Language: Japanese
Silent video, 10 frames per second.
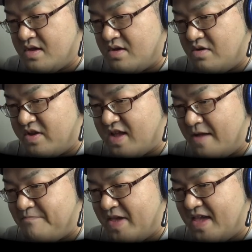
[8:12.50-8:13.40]
これ
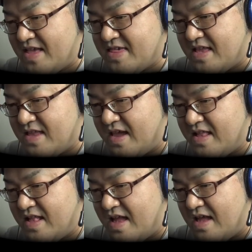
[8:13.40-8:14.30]
完璧やっちゃった系
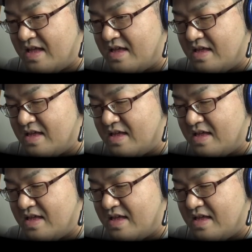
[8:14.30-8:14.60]
だな。